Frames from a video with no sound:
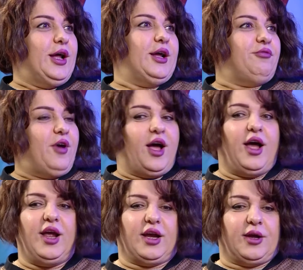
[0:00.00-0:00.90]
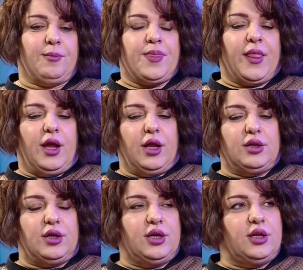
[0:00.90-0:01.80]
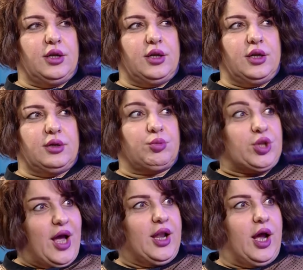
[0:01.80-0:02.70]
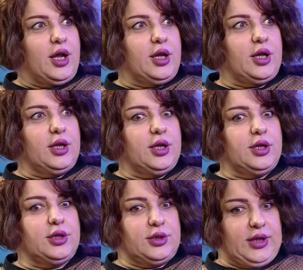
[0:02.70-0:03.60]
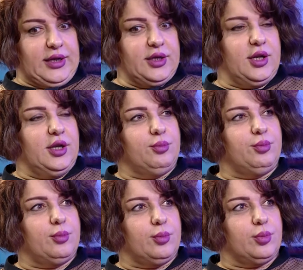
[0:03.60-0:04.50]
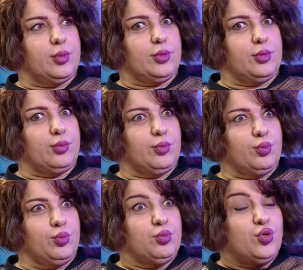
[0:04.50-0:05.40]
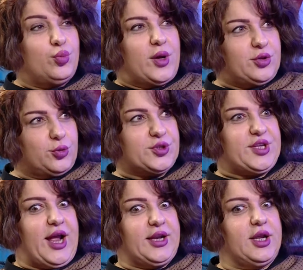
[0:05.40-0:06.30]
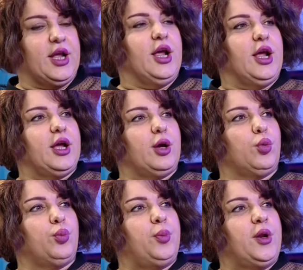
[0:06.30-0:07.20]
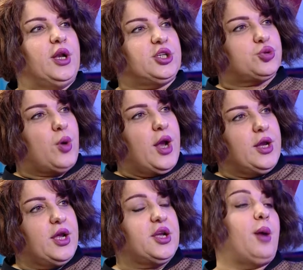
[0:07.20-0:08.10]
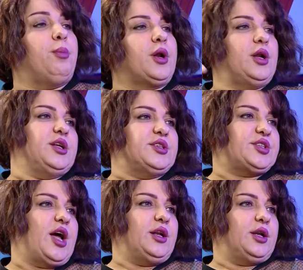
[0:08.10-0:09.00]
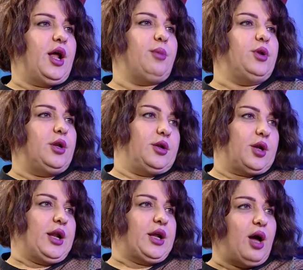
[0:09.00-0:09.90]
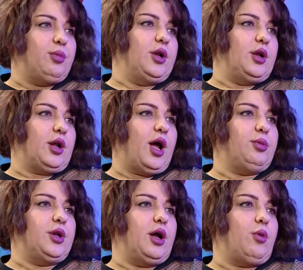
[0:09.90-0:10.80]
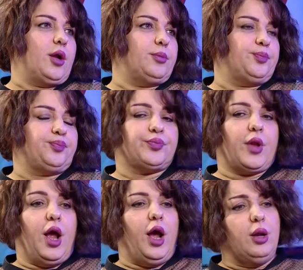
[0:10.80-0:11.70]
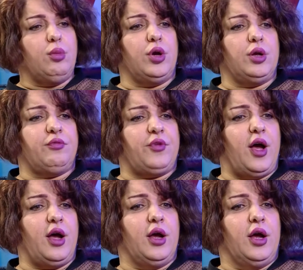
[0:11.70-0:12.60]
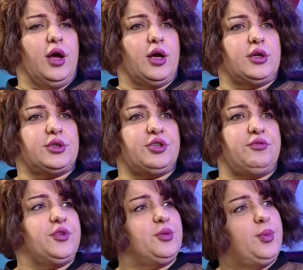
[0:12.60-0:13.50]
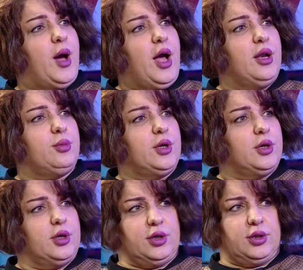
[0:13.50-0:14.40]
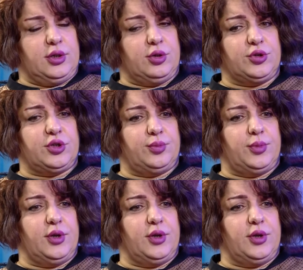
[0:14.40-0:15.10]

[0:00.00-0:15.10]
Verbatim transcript: فهيك المطالعه اللي يعني اللي مو مدروسه يعني العشوائيه يكبر الانسان قبل يعني قبل قبل الاوان المهم فشفت آه، بعالم الكتب